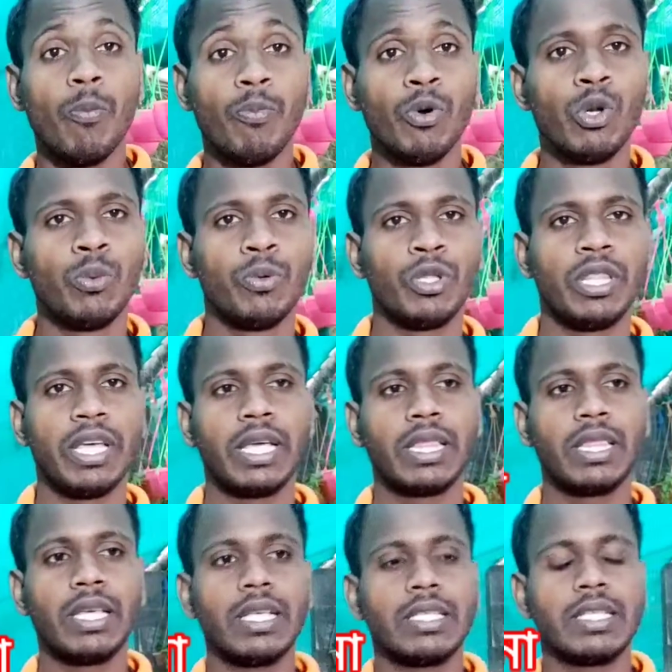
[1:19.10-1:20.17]
অপূর্ব
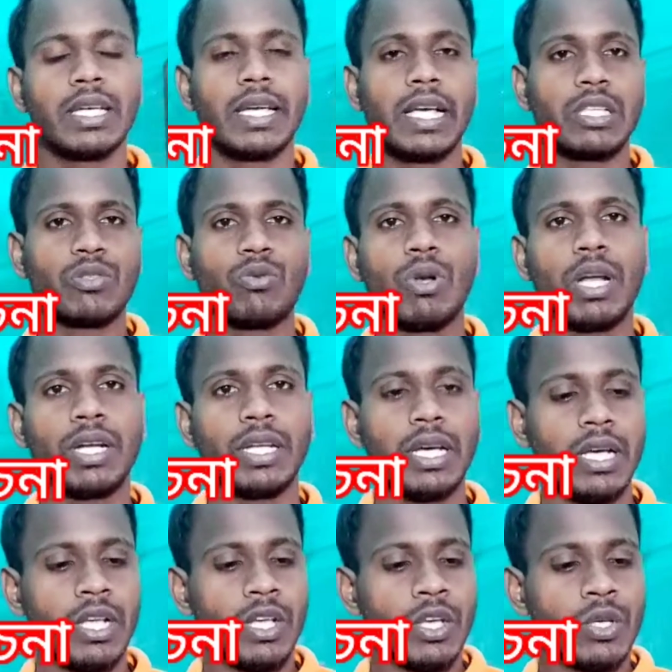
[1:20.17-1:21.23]
দেখতে যে
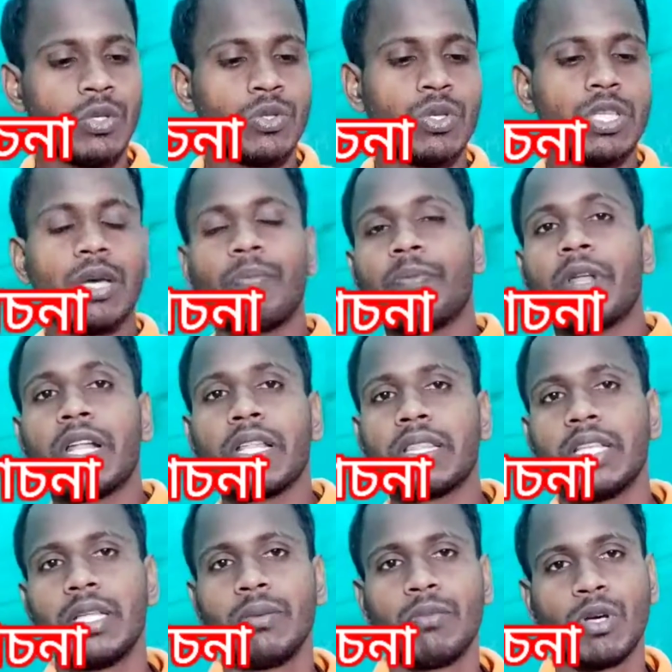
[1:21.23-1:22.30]
ক্যাসুলাটা যদি আপনারা
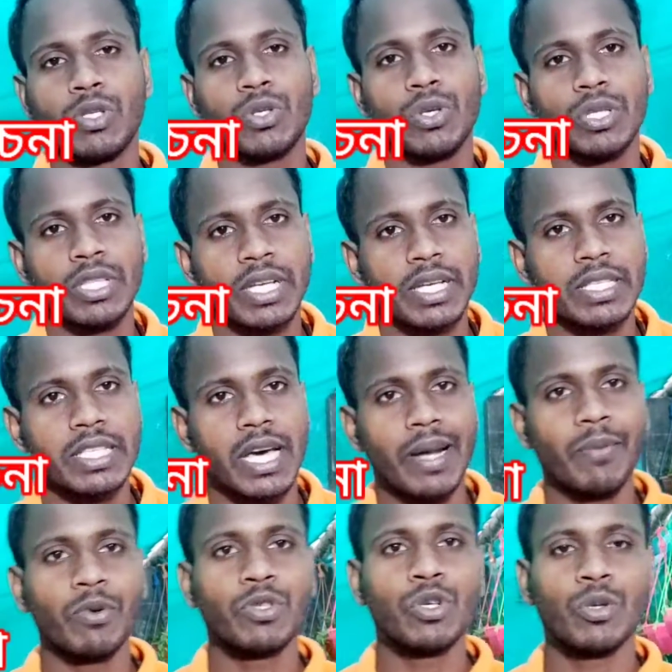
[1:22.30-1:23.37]
তিন বছর থেকে
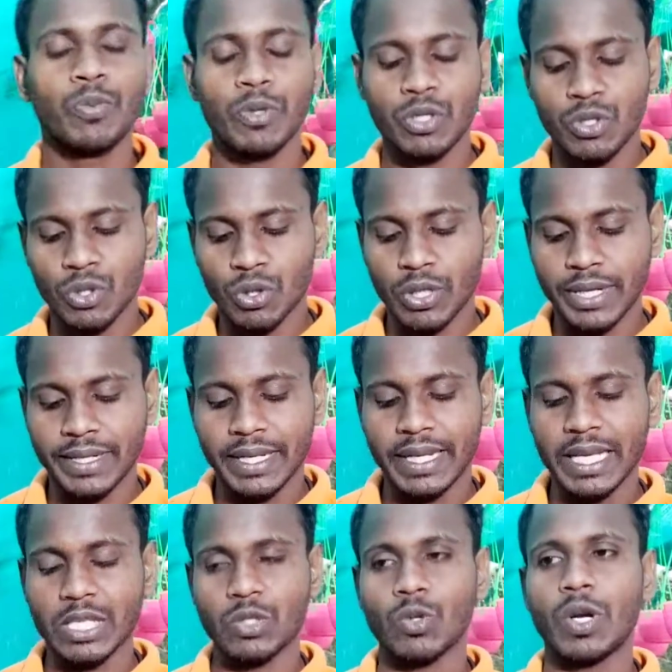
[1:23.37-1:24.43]
চার বছর পর্যন্ত একটি
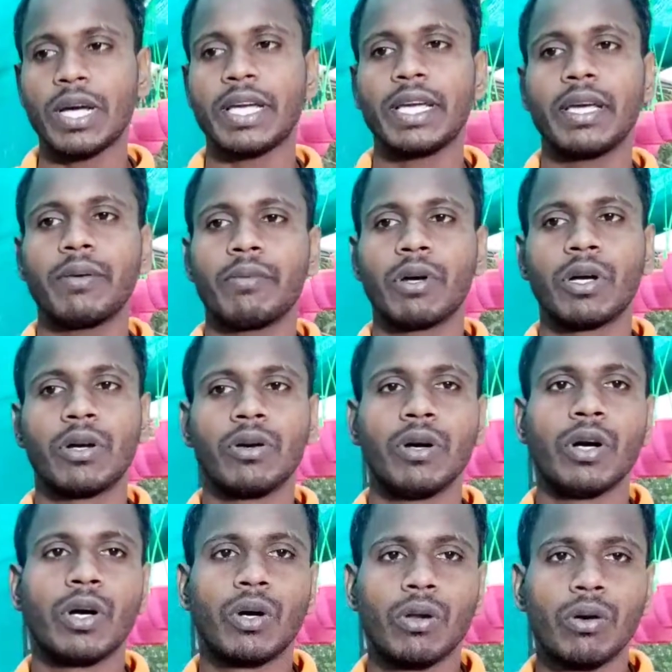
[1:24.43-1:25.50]
ক্যাসুলাকে
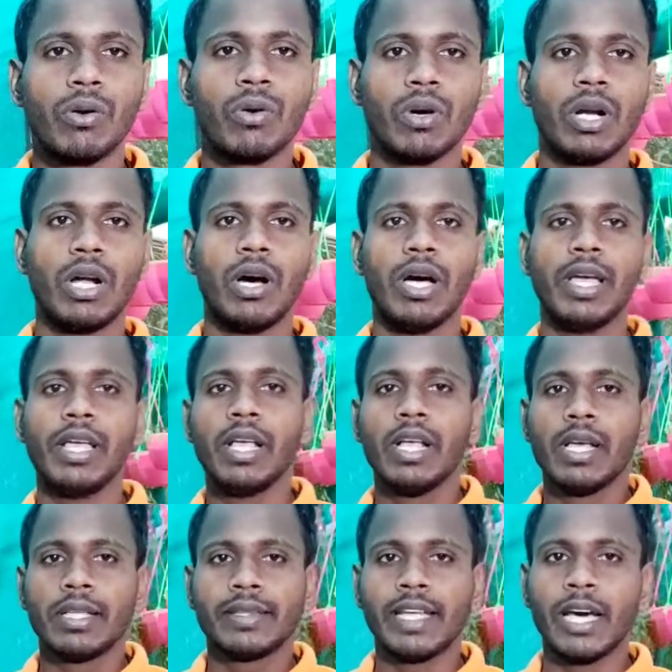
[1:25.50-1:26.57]
গ্রো করা হয়
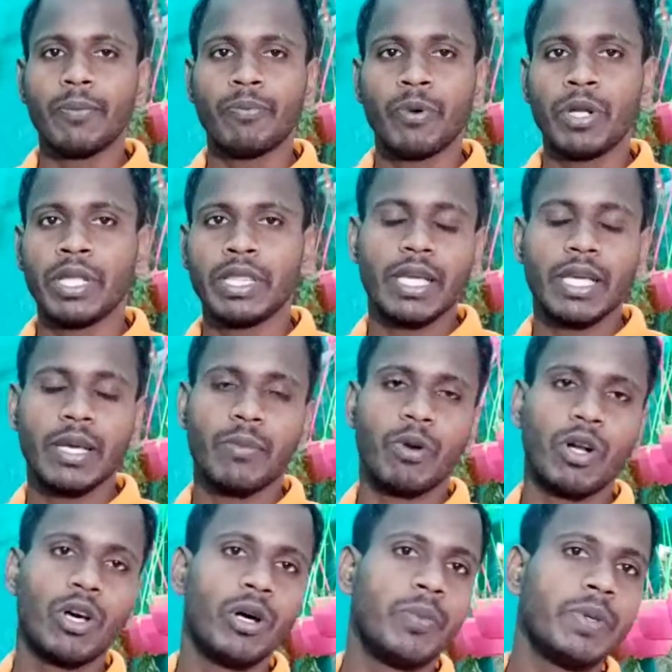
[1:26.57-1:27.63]
তারপরে দেখে
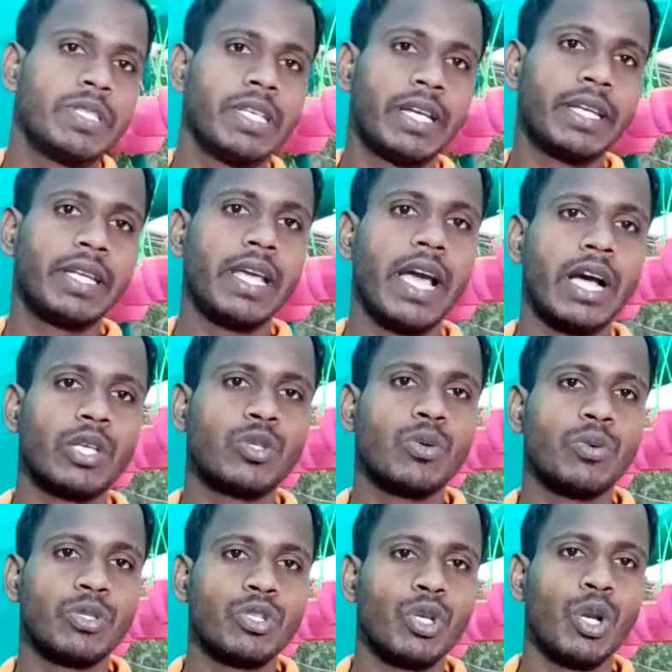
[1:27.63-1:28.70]
মনে হবে যে একটি
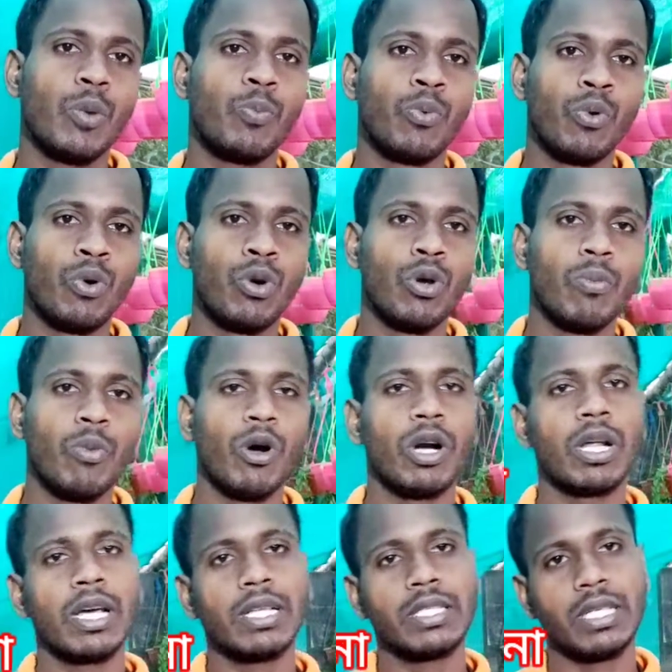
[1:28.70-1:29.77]
একশো বছরের পুরনো
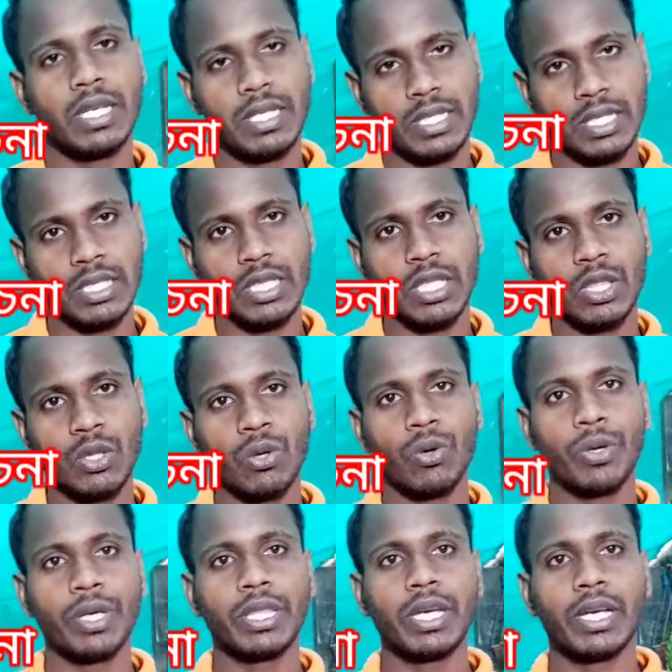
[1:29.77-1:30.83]
বট গাছের যে চিত্র
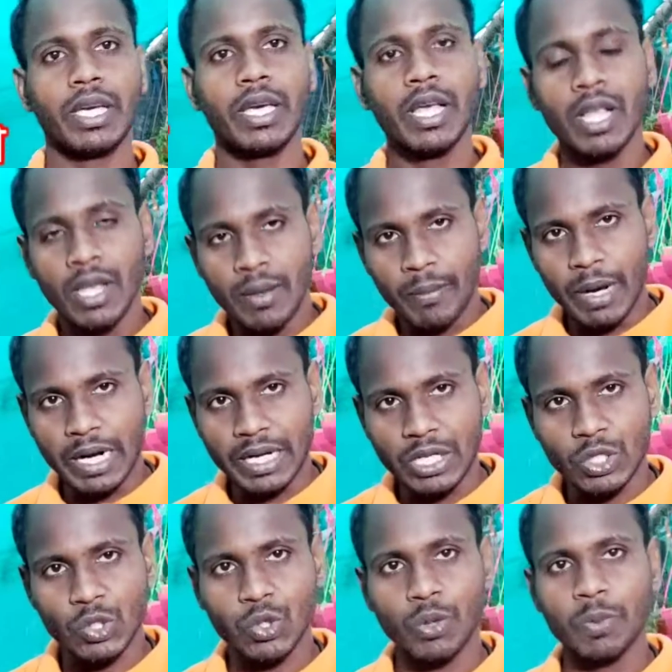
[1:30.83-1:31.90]
হয়ে থাকে বা
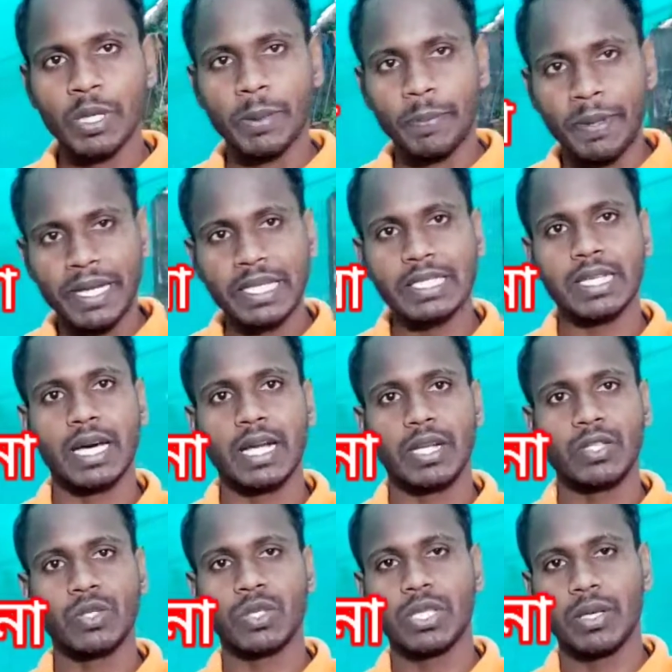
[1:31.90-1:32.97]
একটা ছবি পিকচার
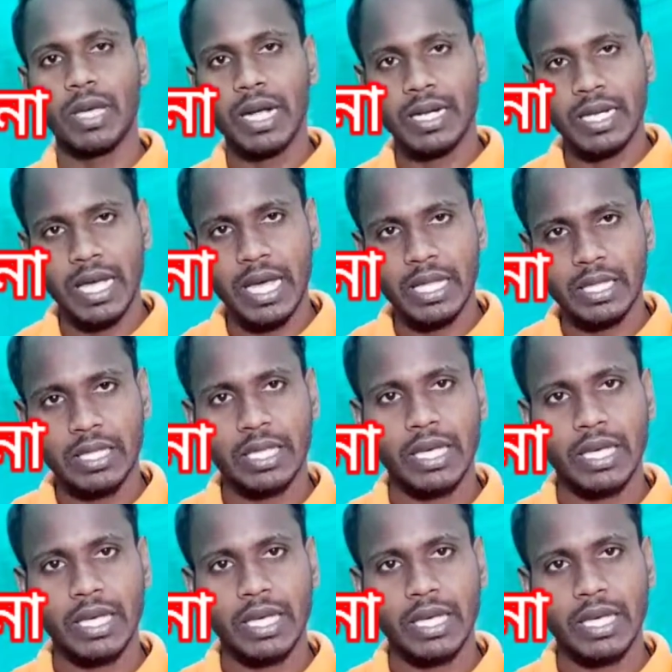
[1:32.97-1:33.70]
যদি একটা